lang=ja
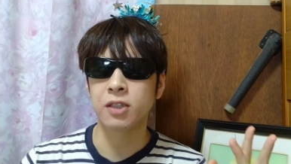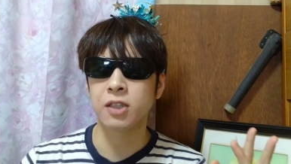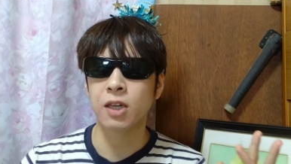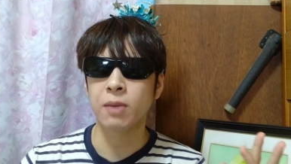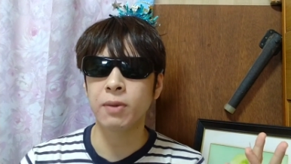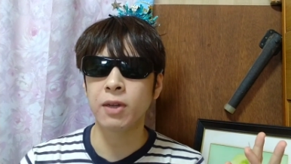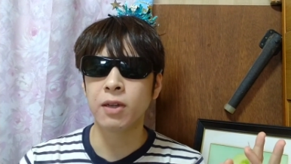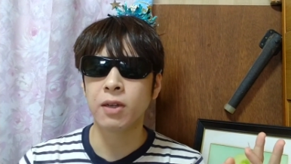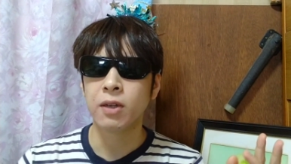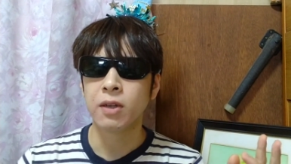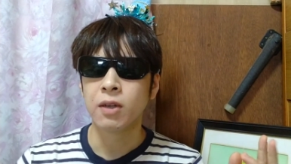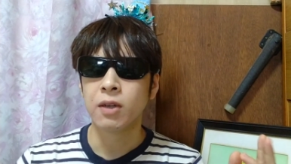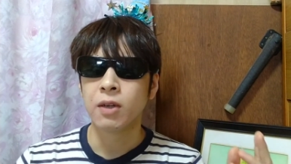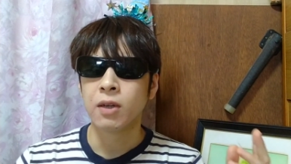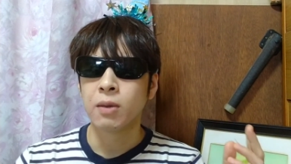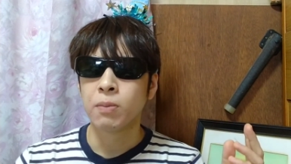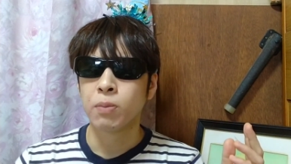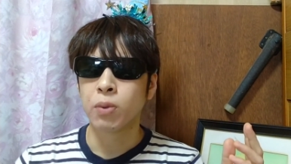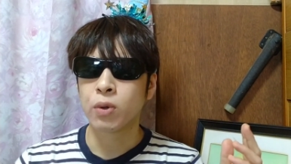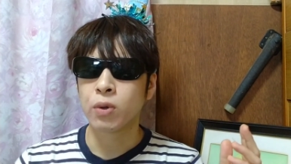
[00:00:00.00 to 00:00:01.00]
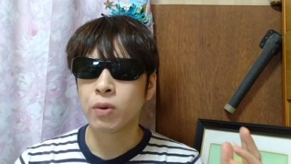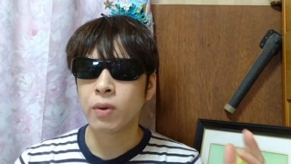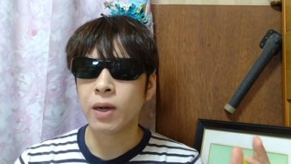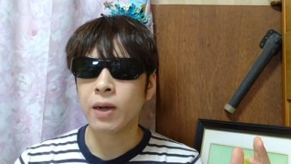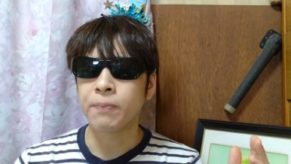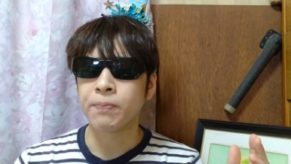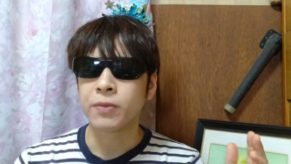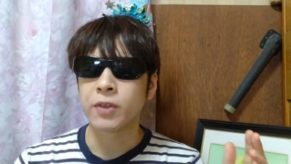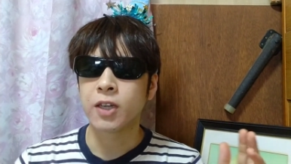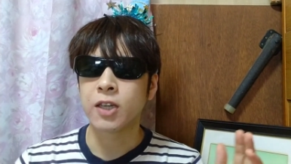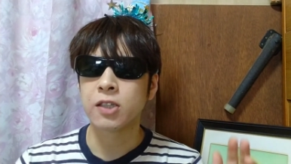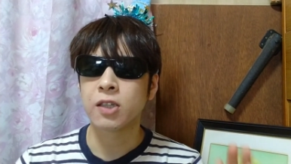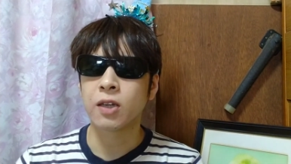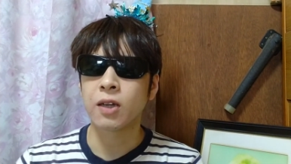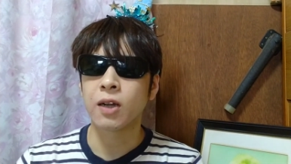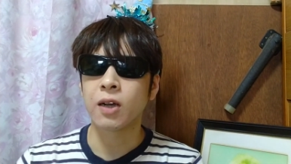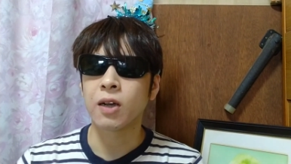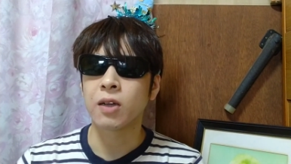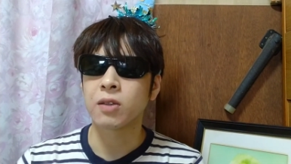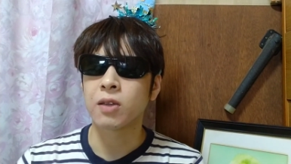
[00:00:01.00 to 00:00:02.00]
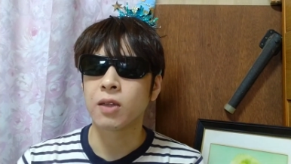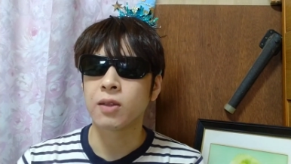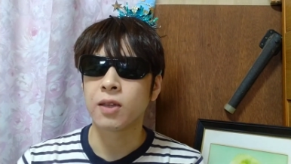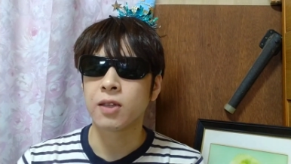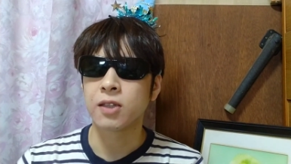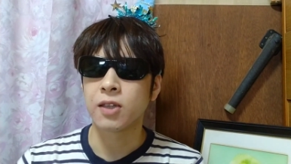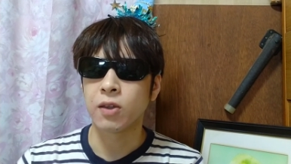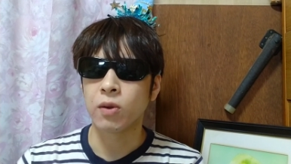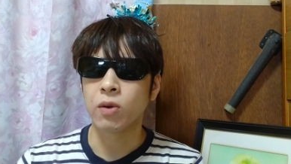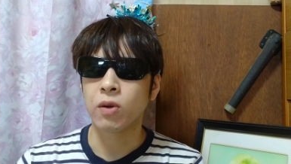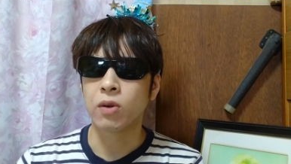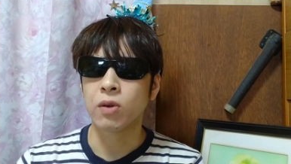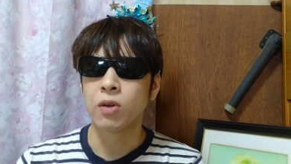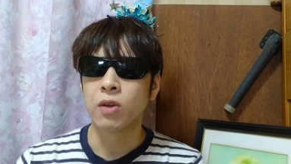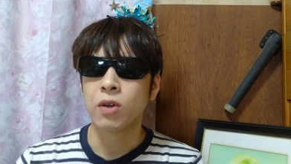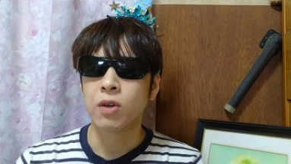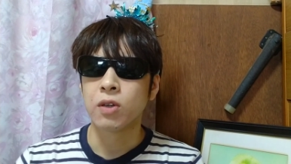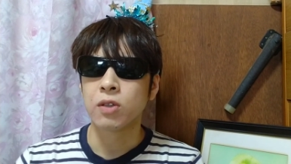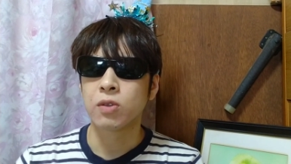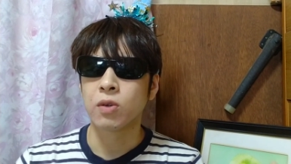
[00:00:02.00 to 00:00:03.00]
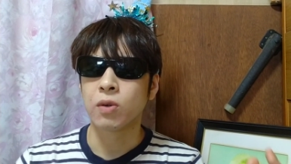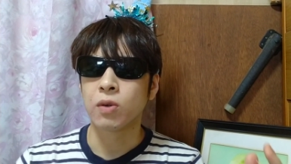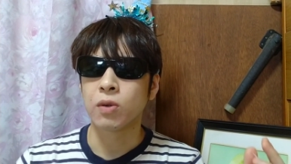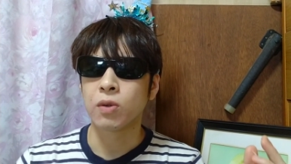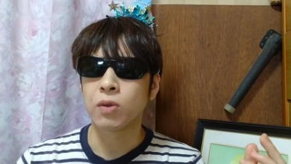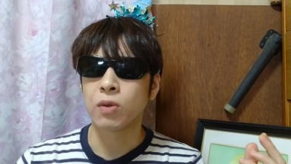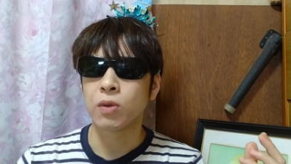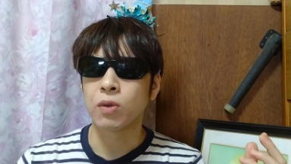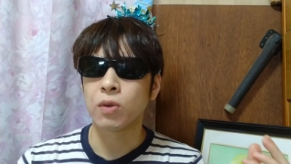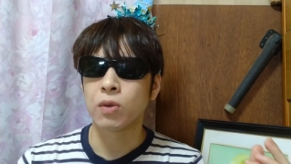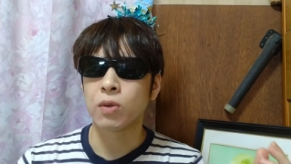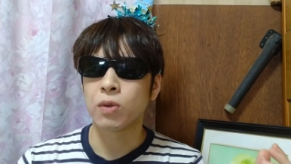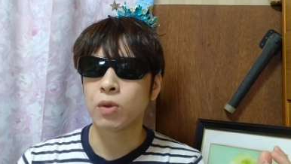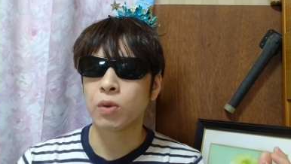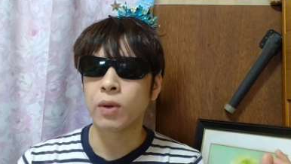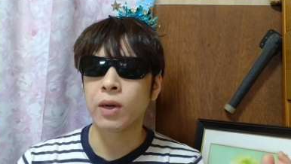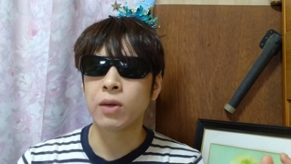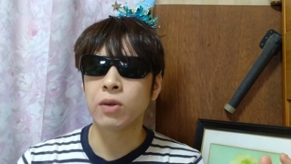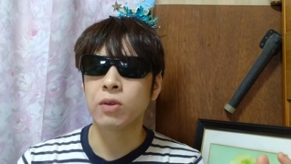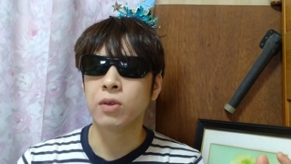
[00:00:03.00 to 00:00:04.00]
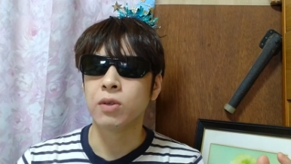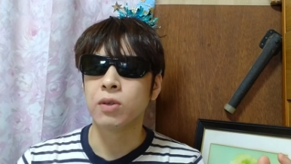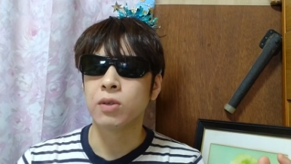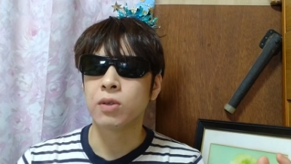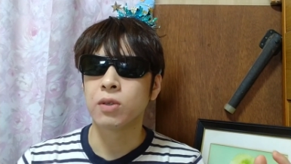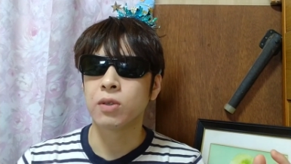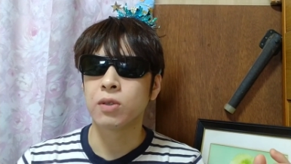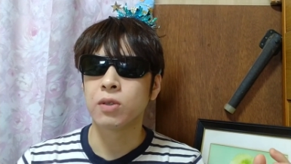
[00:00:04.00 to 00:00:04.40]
ちなみに、僕は気づかなかったんですけど、その、とある